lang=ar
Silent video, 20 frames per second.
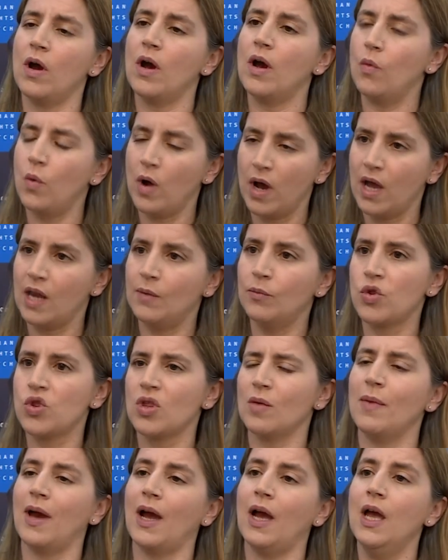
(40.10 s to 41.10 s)

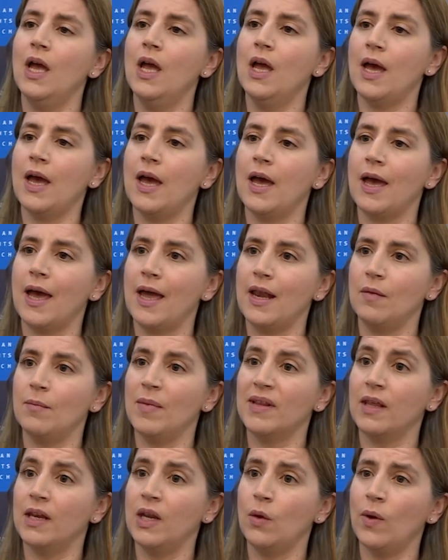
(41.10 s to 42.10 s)
والمجتمع
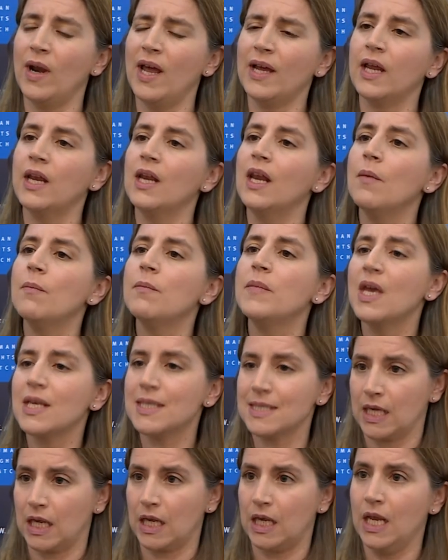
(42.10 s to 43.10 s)
المدني ولكن لم
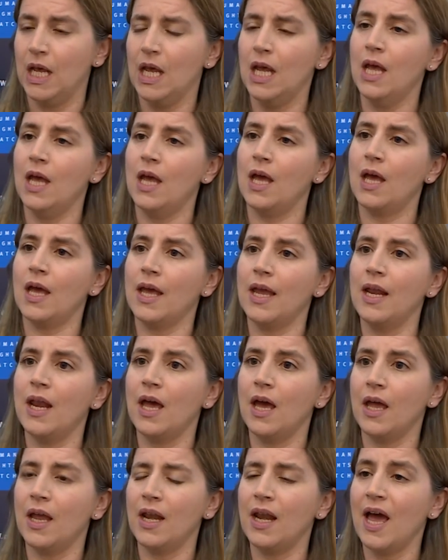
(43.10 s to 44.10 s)
يصل آه،
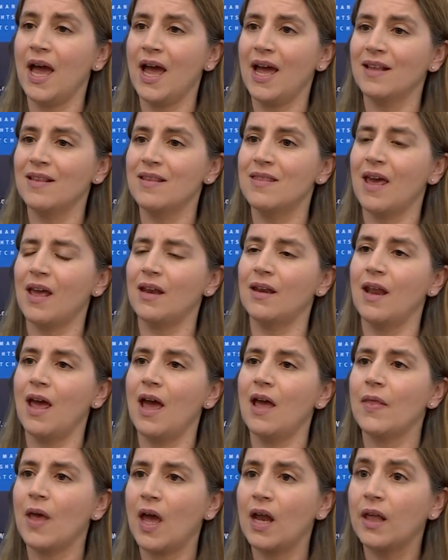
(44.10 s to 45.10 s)
إلى إلى حد أن
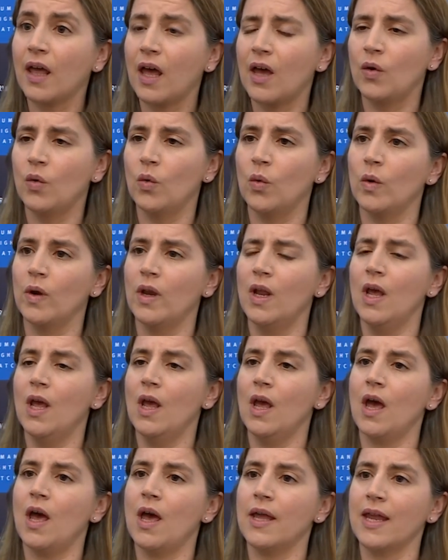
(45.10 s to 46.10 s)
هذا القانون
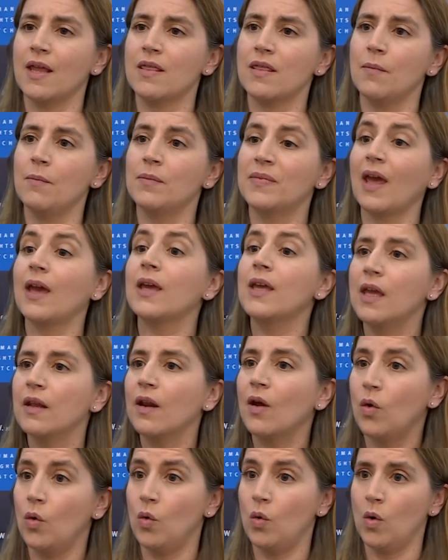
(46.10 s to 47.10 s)
آه، يتم
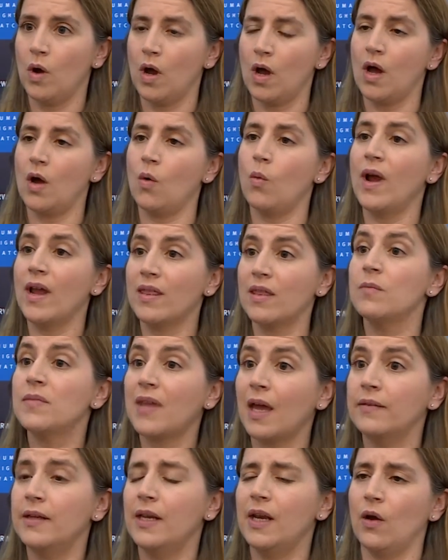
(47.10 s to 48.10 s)
تغييره آه، ويتم
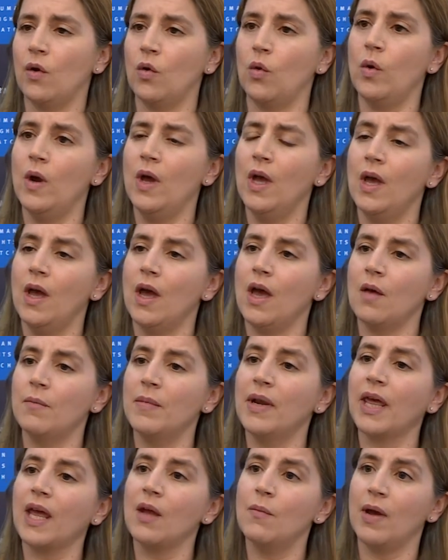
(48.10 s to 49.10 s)
تعديله
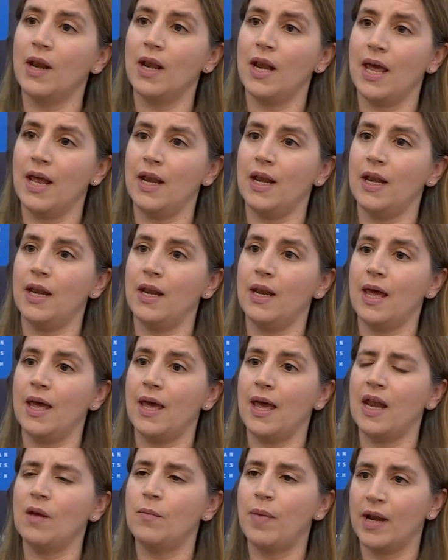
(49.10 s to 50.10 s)
من قبل
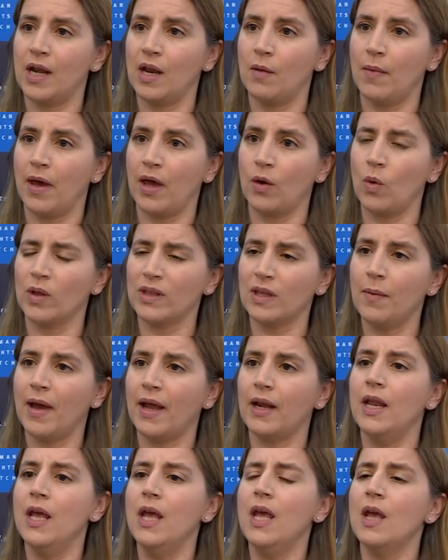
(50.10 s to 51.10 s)
البرلمان
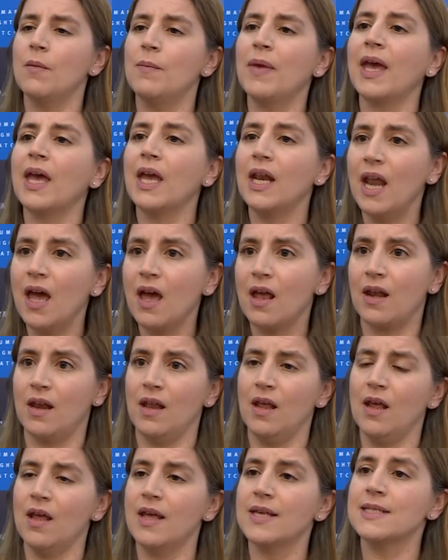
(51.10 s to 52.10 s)
وطبعا بخلال
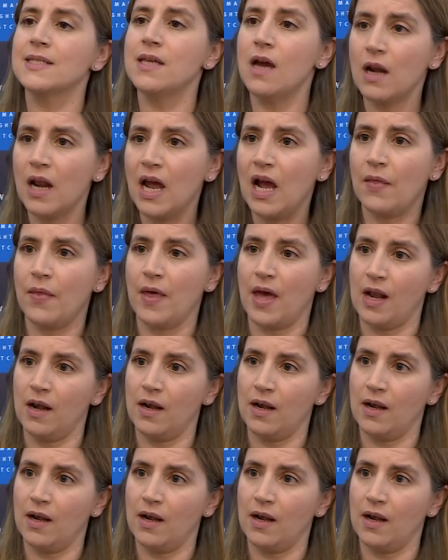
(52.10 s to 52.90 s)
إصدار هذا